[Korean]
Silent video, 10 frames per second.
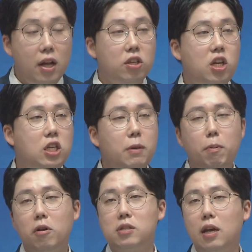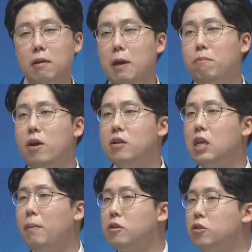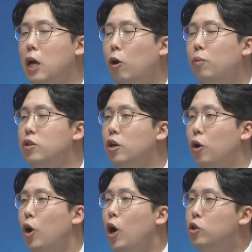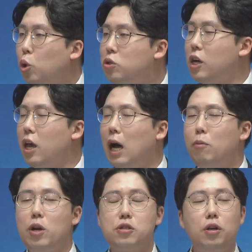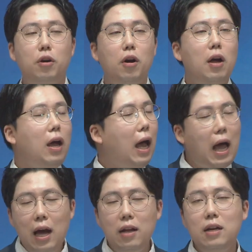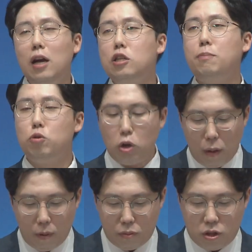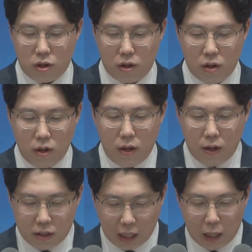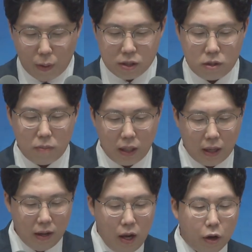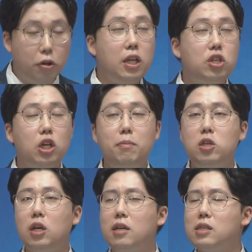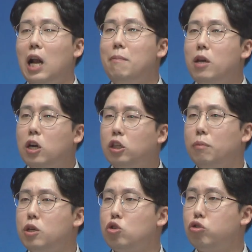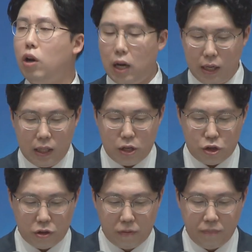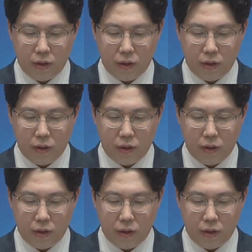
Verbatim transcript: 70평생 이 브엘세바에서 야곱은요 족장의 가문에서 한 가지 부족함 없이 자라왔습니다. 그런데 지금 이 시간 삶이 끝없이 추락하게 되죠.